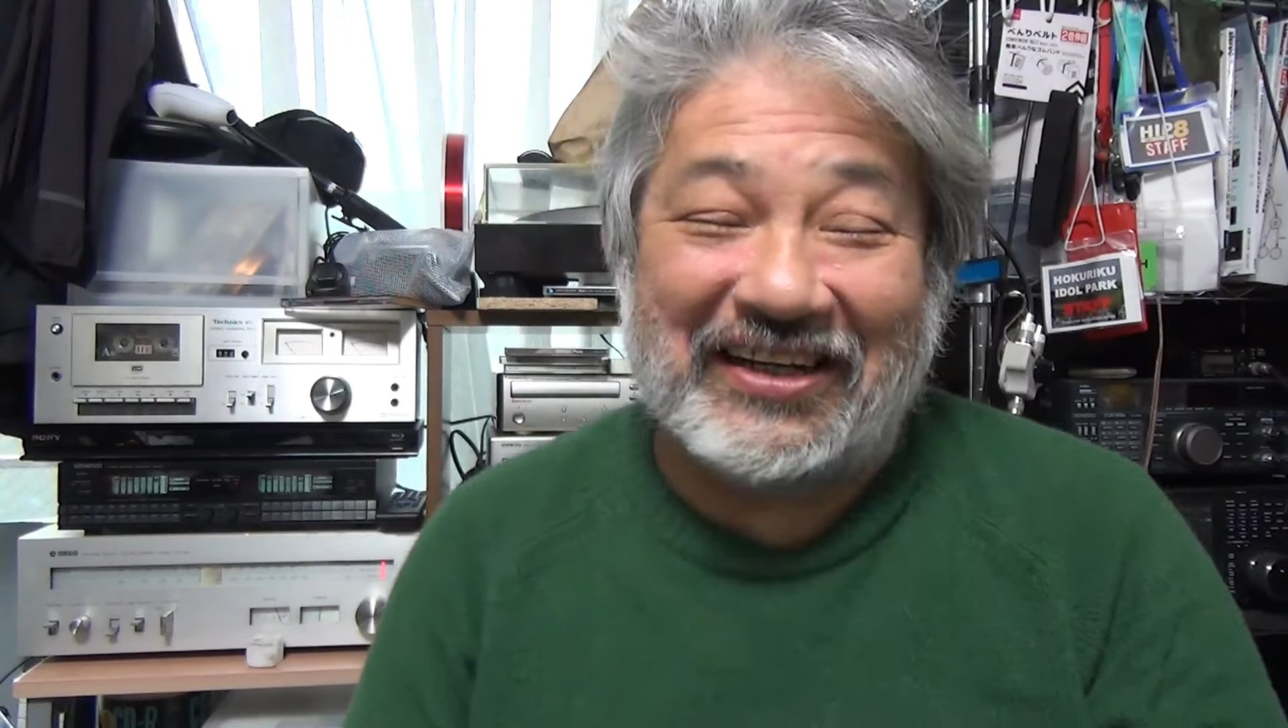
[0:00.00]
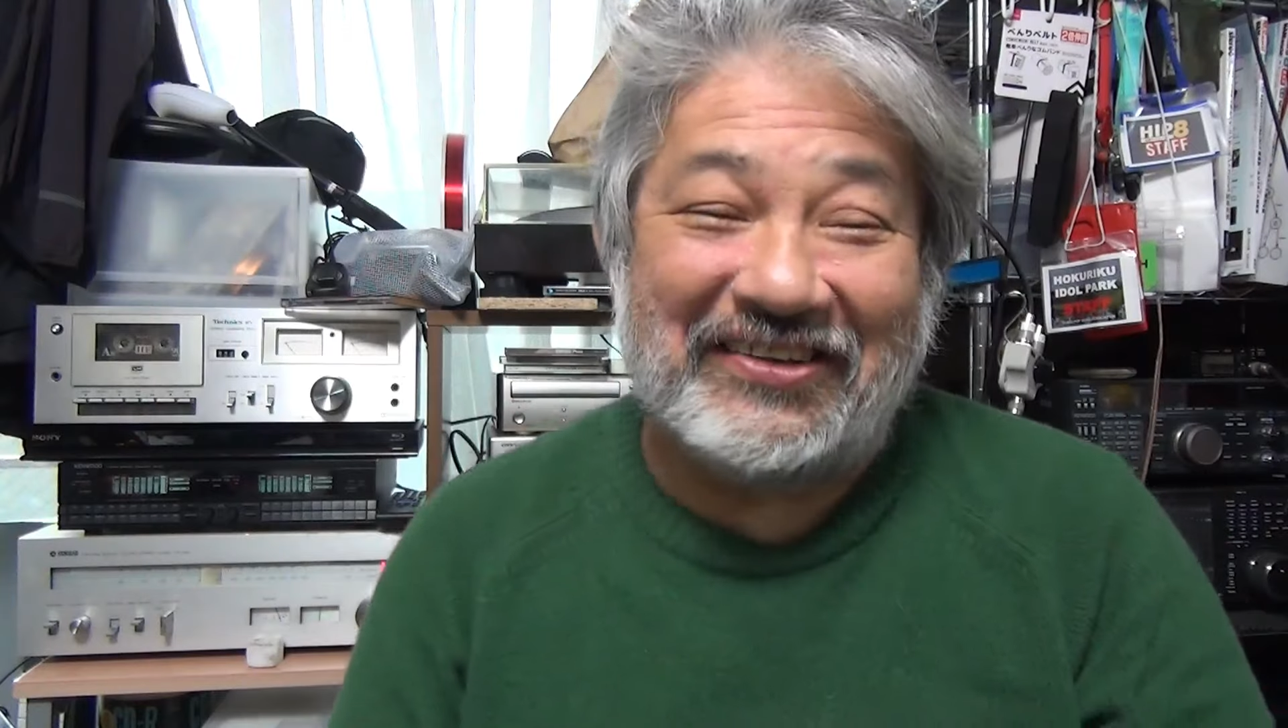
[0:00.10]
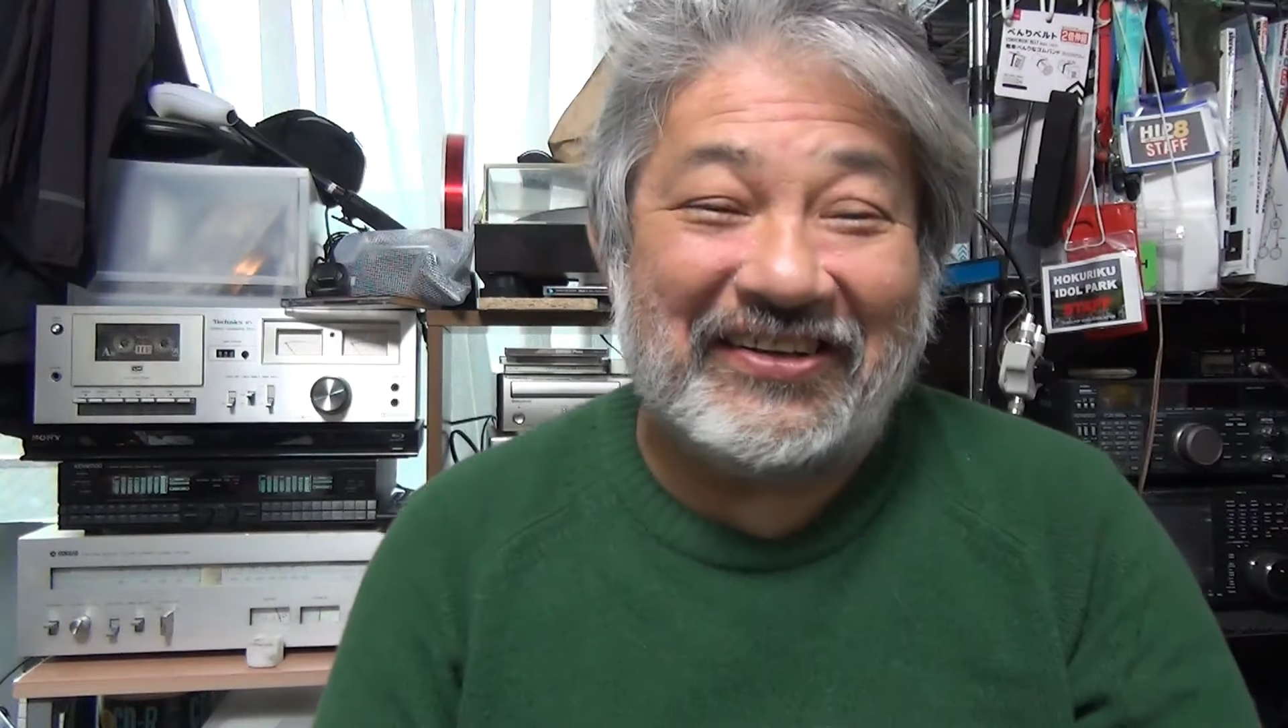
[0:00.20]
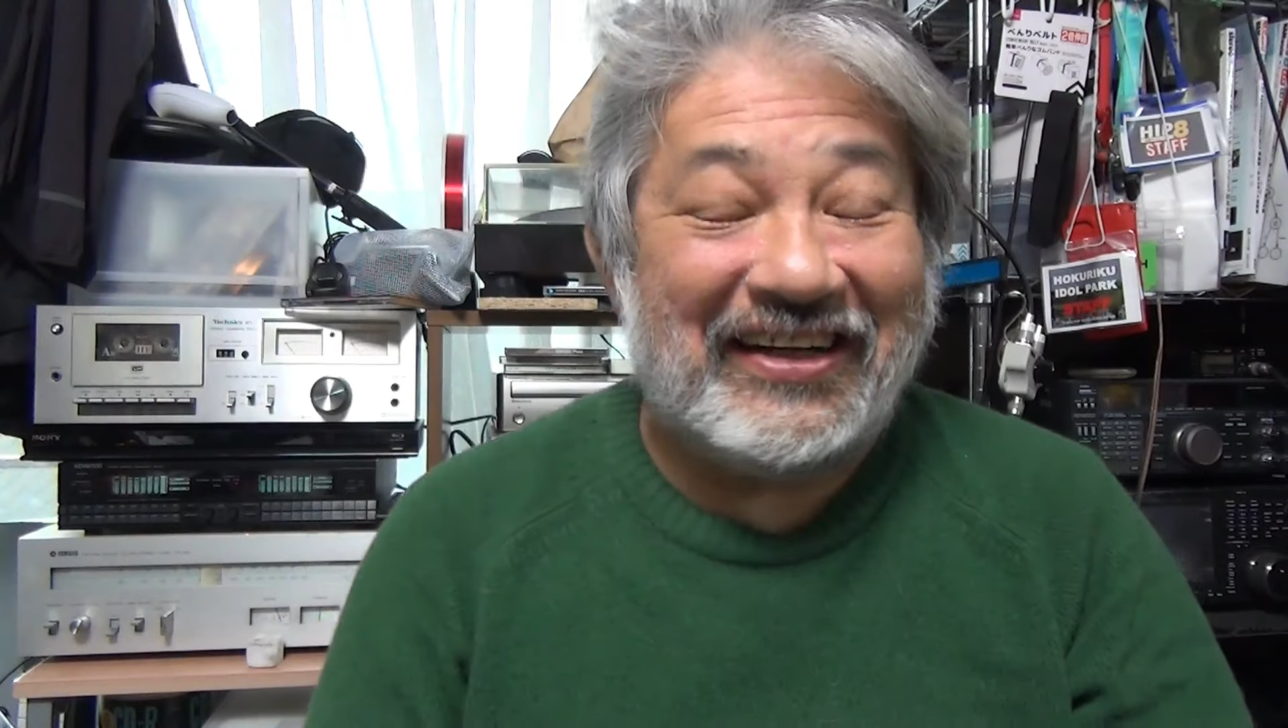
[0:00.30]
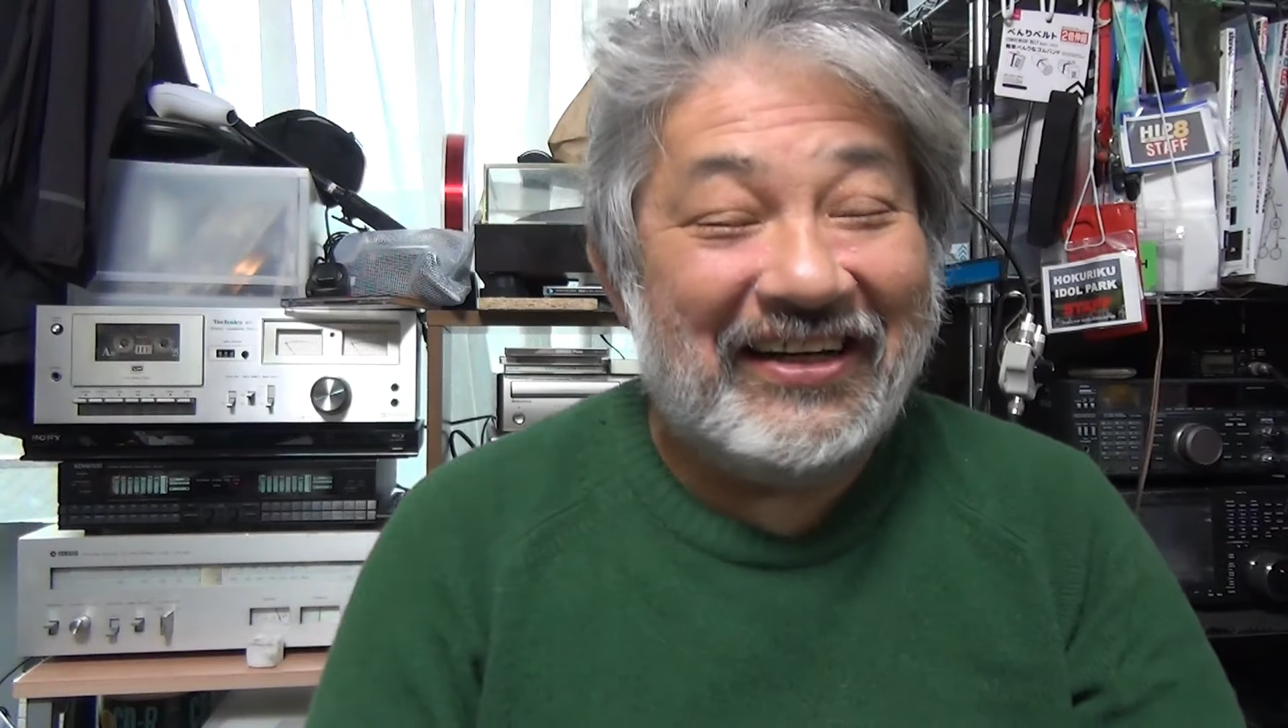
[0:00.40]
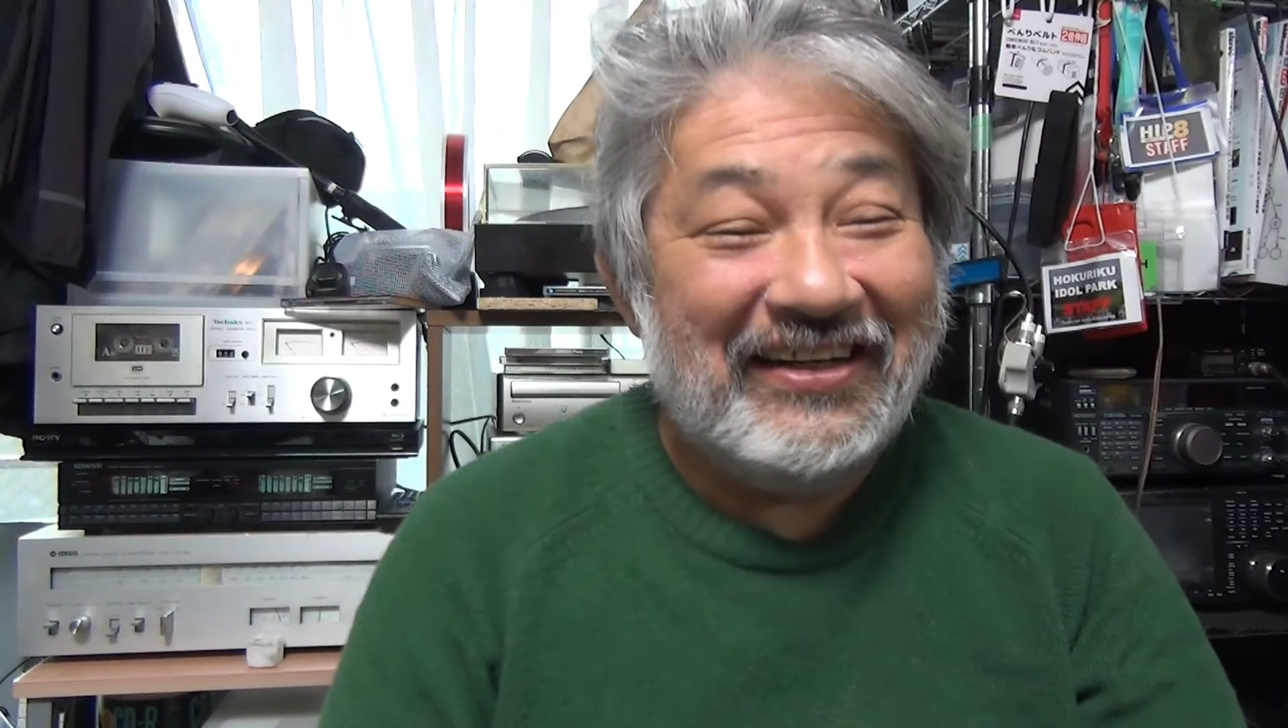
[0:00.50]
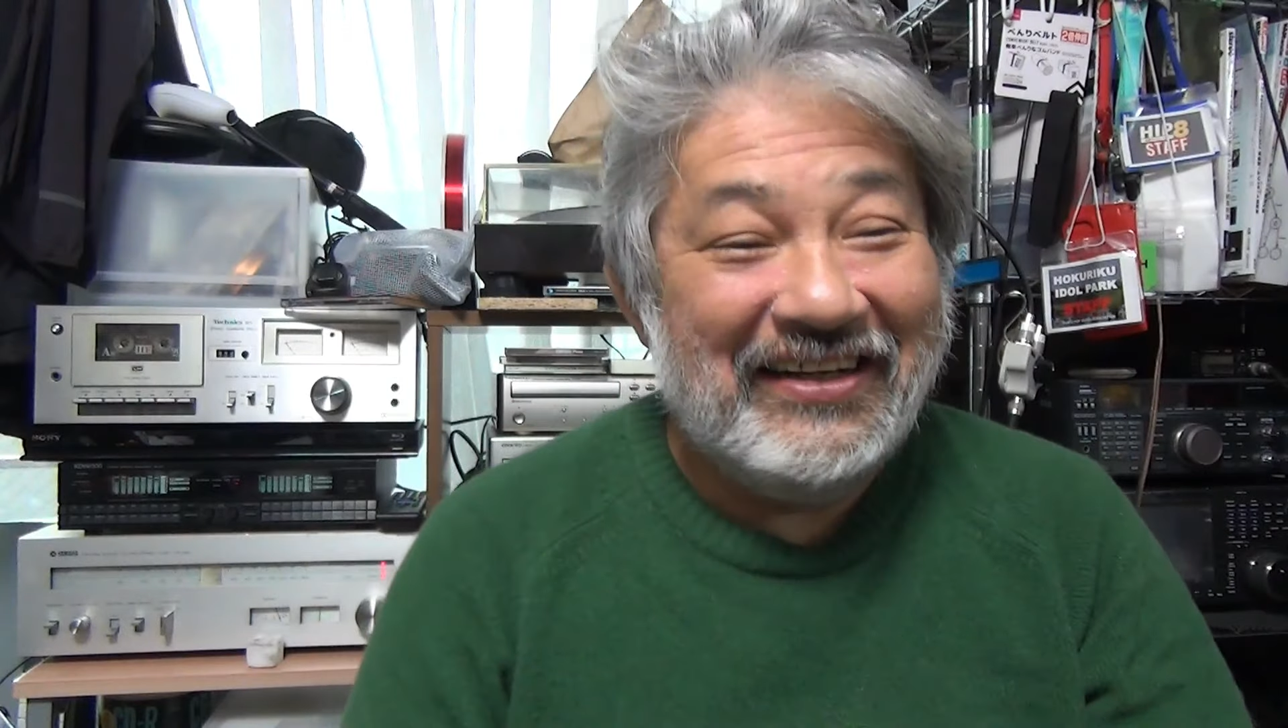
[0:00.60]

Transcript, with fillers: い今日かな